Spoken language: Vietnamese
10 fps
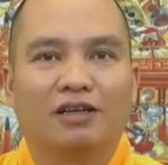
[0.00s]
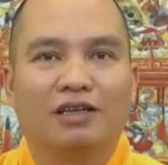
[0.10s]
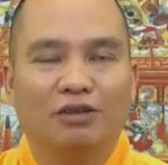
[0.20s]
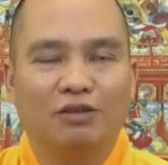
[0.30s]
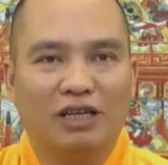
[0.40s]

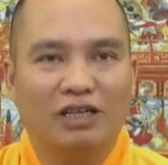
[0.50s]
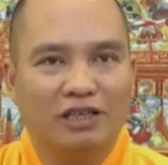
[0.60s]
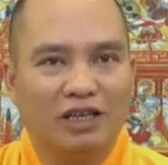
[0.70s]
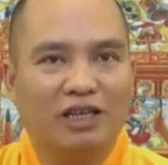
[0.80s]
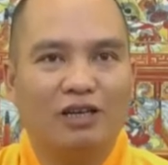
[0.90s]
nên chúng ta
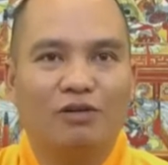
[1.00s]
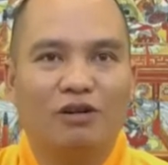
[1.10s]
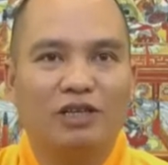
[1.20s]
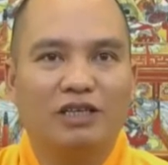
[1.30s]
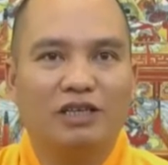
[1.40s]
chỉ thấy cái lúc
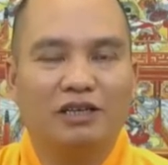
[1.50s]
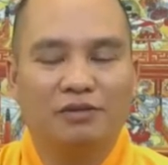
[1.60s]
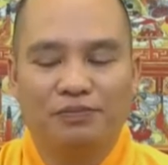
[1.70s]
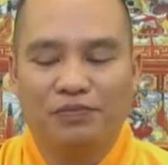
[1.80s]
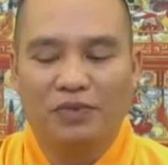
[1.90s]
họ đi chơi
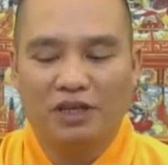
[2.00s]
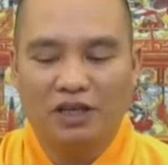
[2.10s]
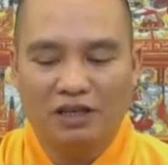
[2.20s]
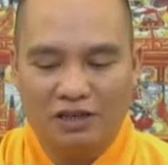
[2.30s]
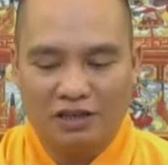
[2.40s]

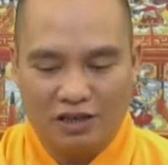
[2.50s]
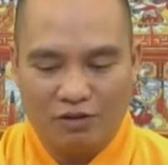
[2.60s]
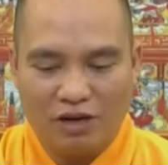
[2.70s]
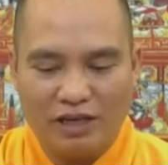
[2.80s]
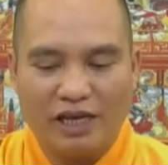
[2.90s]
nhưng
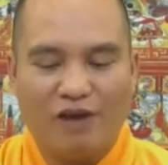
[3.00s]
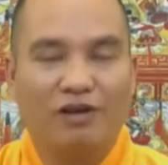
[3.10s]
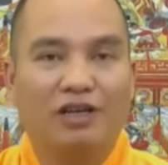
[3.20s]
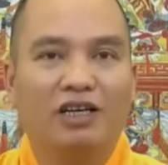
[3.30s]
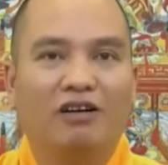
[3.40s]
điều quan trọng
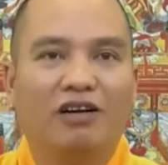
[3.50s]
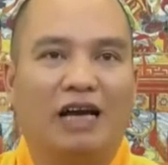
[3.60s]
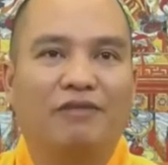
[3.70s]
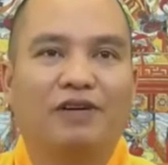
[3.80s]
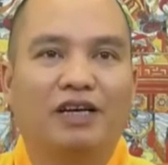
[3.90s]
là khi họ
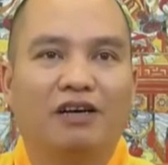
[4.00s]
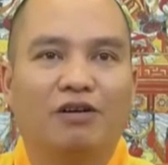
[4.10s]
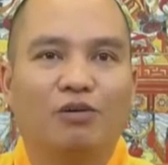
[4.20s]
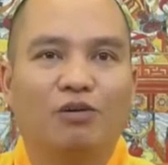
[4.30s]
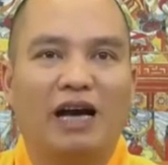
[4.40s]
gạt về họ
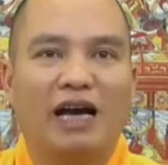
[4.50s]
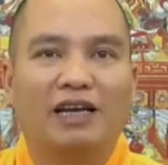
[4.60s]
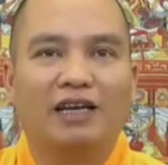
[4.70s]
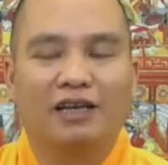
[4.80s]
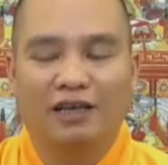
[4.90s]
có lúa ăn
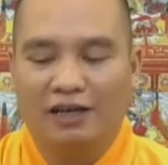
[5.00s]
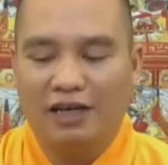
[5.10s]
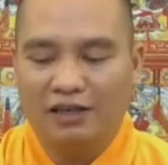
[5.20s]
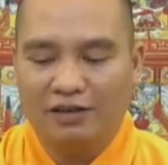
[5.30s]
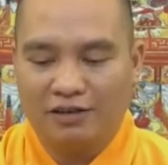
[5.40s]

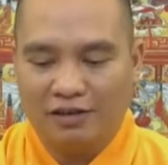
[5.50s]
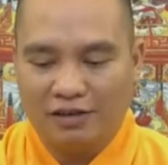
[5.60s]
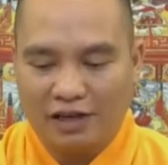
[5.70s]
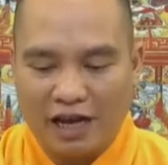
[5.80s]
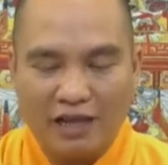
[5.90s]
đấy
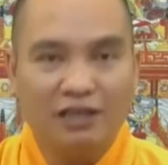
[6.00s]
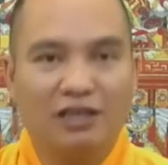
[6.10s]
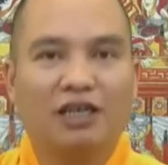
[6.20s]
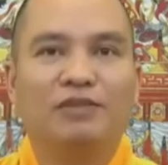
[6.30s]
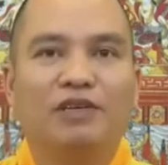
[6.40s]
cái
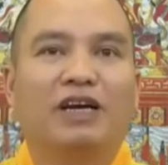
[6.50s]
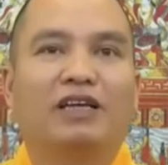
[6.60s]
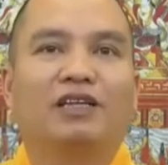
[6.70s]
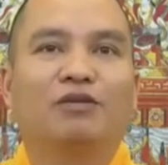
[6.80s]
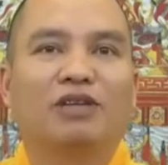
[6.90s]
trường hợp như
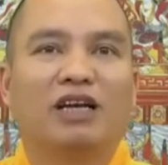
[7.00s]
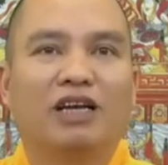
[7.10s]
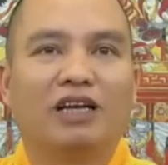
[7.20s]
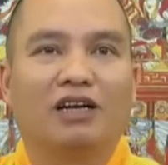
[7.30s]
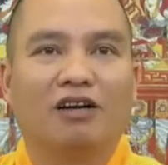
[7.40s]
vậy thì chúng ta
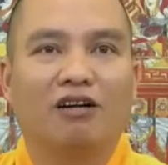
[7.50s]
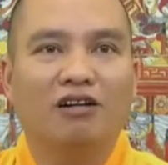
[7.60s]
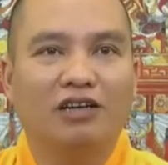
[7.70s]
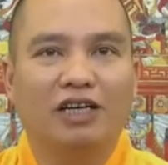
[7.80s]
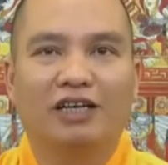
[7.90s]
thấy là
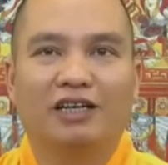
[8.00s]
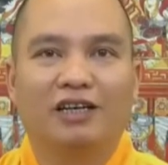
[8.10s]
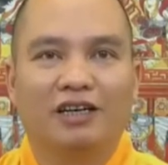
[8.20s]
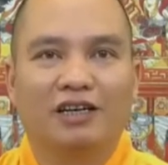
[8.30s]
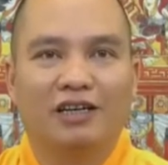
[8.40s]
có người
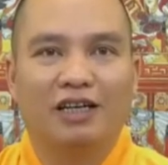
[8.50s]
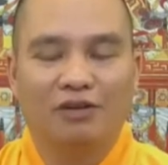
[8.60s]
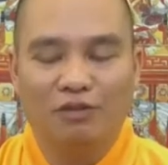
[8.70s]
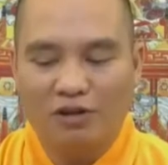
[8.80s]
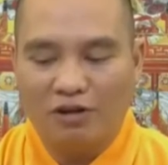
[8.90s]
đây
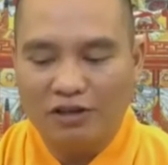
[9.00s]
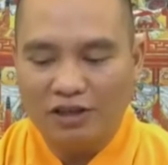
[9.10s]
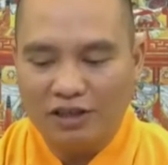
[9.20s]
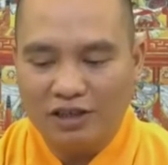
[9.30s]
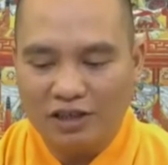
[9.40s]
là cũng có
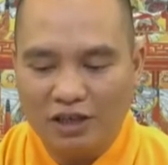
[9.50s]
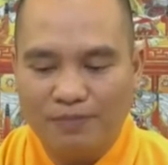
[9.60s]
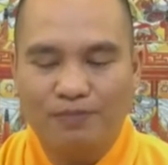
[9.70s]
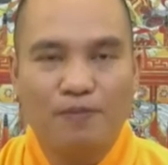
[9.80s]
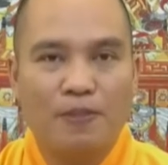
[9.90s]
những trường
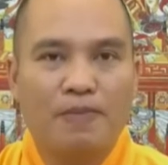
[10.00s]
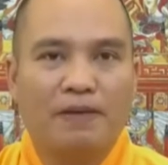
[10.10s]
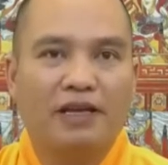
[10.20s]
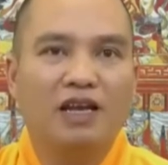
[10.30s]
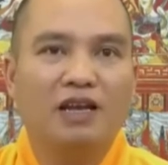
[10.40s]
hợp
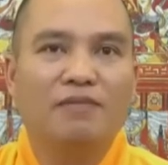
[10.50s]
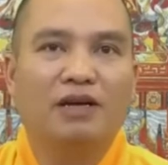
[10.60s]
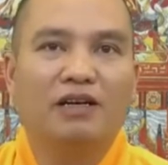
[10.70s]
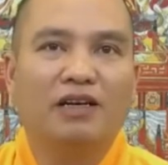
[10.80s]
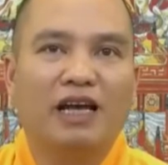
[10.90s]
cái nhân
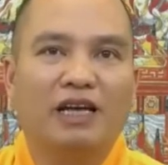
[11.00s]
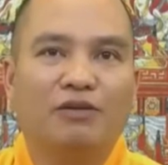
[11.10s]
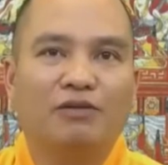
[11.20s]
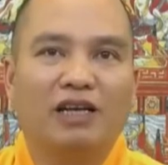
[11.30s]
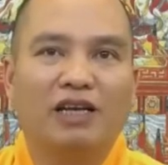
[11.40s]
mà đời này
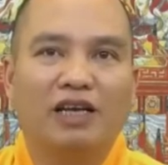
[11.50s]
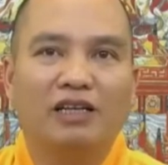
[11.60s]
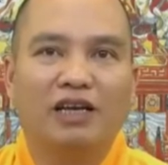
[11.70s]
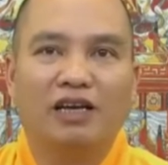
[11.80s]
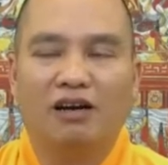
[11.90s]
chúng ta
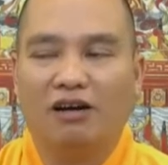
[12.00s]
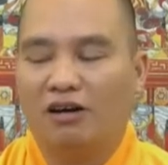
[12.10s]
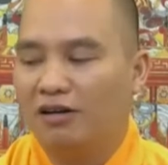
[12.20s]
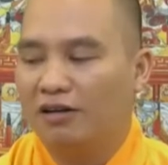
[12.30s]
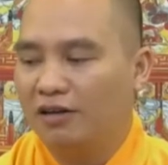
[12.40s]
đến thấy
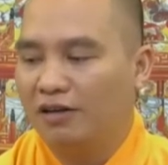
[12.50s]
họ